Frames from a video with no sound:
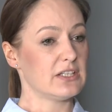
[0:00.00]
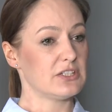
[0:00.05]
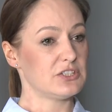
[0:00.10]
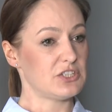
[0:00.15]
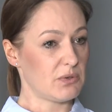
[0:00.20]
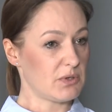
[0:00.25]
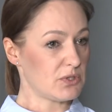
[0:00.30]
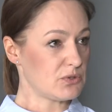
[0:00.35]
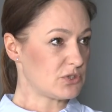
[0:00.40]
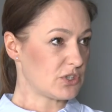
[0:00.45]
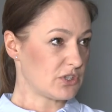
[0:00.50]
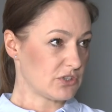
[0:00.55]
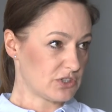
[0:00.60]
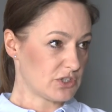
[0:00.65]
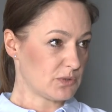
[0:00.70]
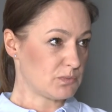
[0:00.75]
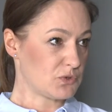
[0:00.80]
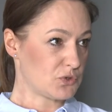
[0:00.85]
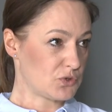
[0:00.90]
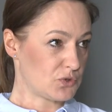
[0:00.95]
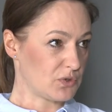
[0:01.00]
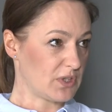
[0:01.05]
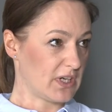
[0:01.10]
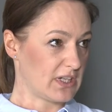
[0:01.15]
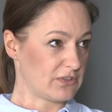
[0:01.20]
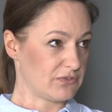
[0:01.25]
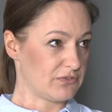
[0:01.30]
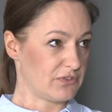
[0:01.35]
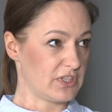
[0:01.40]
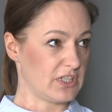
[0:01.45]
Działa już koncept
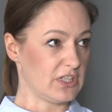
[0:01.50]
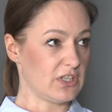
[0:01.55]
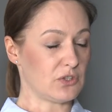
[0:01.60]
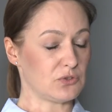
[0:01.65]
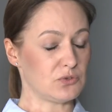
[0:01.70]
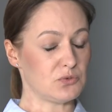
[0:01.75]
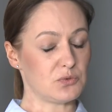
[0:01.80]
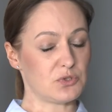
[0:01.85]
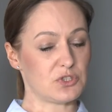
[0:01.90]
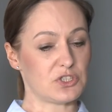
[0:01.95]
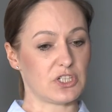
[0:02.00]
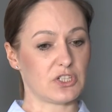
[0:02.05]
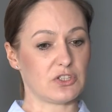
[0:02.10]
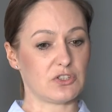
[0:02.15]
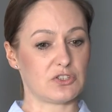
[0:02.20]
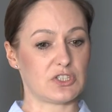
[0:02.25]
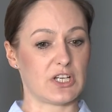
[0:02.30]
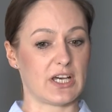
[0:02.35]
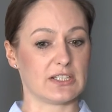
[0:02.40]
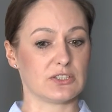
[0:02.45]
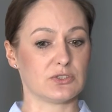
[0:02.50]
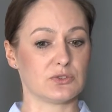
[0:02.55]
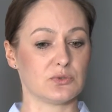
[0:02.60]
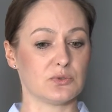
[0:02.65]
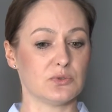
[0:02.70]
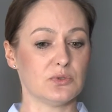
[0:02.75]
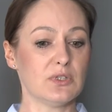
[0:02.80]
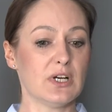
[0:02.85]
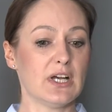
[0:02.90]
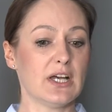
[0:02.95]
sugar free od dłuższego
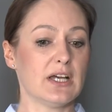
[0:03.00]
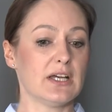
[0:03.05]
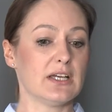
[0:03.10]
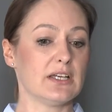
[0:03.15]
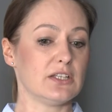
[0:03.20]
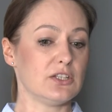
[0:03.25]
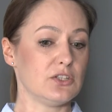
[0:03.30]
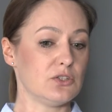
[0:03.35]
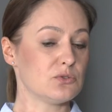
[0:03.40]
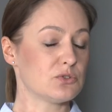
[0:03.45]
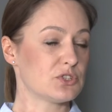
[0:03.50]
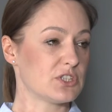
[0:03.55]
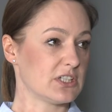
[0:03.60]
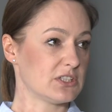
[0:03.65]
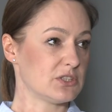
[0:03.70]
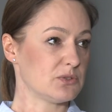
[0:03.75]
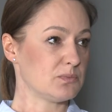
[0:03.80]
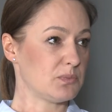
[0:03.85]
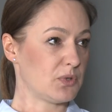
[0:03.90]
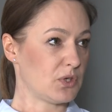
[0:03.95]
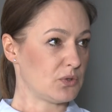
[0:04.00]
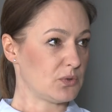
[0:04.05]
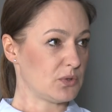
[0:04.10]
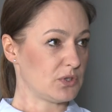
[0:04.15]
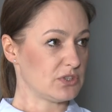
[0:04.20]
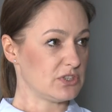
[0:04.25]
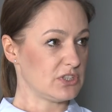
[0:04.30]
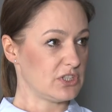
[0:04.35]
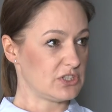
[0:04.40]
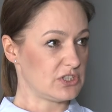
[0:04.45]
czasu i już na tym polu
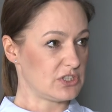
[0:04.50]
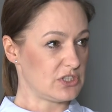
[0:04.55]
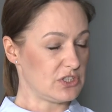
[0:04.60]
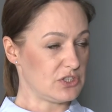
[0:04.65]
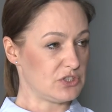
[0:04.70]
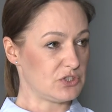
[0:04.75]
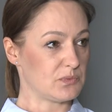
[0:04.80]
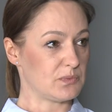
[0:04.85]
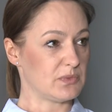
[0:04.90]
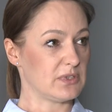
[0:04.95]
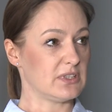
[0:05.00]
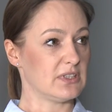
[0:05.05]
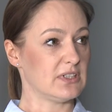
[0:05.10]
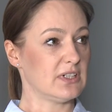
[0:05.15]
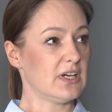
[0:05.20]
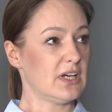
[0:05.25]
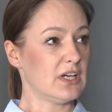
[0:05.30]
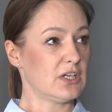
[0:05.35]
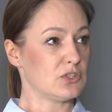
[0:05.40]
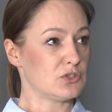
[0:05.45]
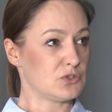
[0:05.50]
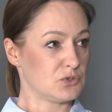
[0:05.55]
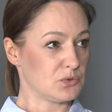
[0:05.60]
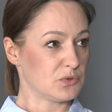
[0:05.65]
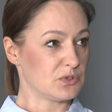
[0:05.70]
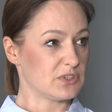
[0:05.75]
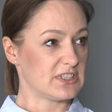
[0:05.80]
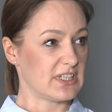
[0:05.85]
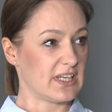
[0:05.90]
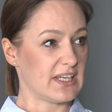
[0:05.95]
odnieśliśmy
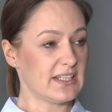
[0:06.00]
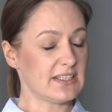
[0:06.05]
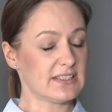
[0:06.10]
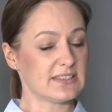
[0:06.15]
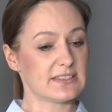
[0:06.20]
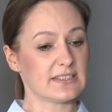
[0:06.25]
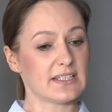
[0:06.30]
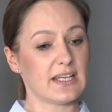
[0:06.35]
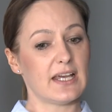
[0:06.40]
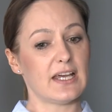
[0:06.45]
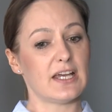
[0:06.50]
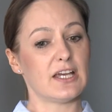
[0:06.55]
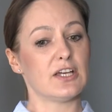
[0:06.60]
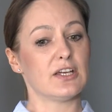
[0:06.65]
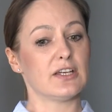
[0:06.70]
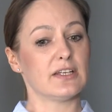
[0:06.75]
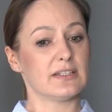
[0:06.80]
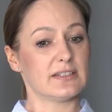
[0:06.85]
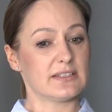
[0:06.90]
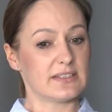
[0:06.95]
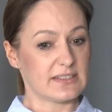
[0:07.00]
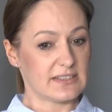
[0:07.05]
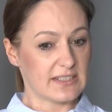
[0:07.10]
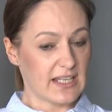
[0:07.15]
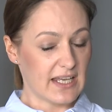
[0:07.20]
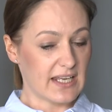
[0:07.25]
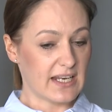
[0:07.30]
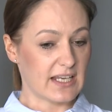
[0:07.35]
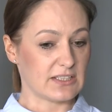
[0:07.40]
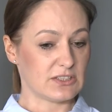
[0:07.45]
sukces.
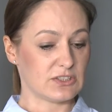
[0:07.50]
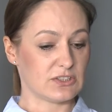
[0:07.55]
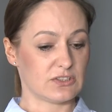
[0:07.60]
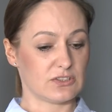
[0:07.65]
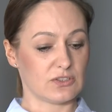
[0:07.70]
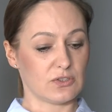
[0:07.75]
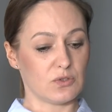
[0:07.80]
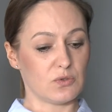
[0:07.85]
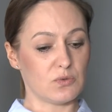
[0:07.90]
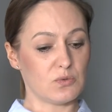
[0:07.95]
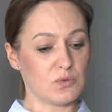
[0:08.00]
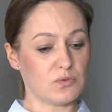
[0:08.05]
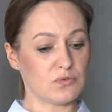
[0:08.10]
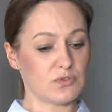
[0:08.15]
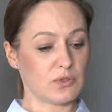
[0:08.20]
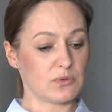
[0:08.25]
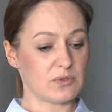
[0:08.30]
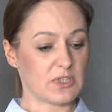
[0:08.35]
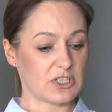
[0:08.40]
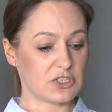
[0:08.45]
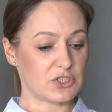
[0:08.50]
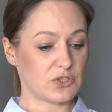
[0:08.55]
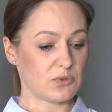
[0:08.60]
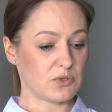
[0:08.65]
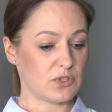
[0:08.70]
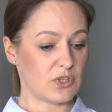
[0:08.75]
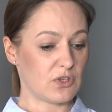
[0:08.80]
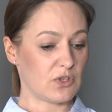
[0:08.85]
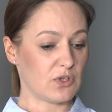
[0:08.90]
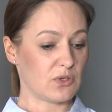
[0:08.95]
Teraz główną
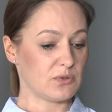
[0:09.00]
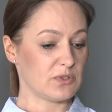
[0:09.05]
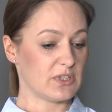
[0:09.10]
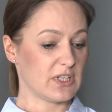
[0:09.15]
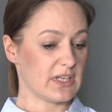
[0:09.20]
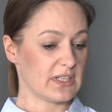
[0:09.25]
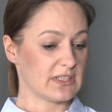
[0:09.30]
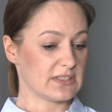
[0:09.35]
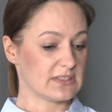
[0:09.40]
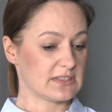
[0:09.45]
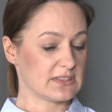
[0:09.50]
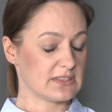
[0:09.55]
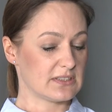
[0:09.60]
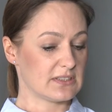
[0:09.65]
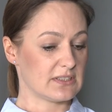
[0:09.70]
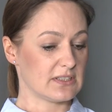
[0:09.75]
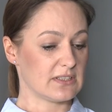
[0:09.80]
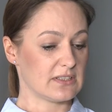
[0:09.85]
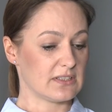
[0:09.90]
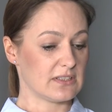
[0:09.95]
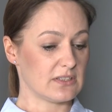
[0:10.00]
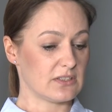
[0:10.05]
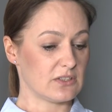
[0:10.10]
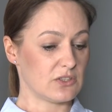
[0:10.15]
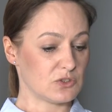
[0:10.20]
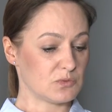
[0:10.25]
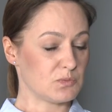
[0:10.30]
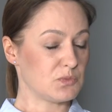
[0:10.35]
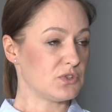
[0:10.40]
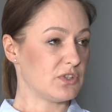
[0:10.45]
naszą rolą jest e,
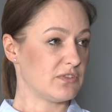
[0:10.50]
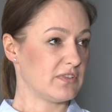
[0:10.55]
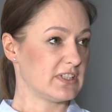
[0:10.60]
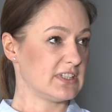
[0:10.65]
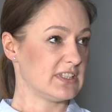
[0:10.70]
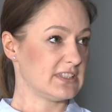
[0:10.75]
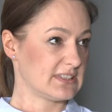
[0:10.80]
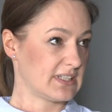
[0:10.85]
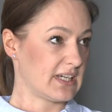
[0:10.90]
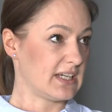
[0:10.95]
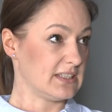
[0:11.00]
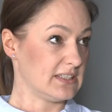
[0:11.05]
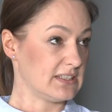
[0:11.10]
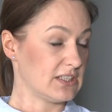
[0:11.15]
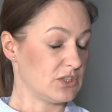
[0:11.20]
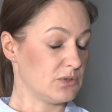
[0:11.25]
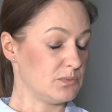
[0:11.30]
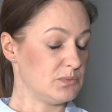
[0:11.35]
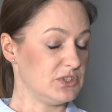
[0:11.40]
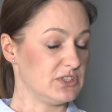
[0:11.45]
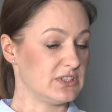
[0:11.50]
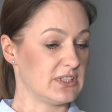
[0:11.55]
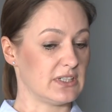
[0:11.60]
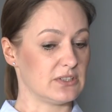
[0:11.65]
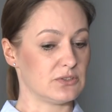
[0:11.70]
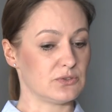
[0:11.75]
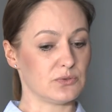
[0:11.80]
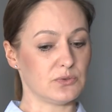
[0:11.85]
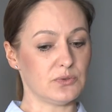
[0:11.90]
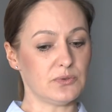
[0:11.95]
rozbudowanie skali tego
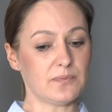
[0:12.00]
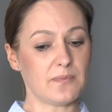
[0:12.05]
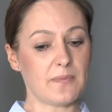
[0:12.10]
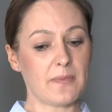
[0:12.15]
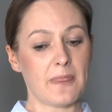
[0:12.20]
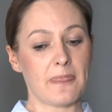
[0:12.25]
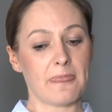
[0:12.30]
biznesu.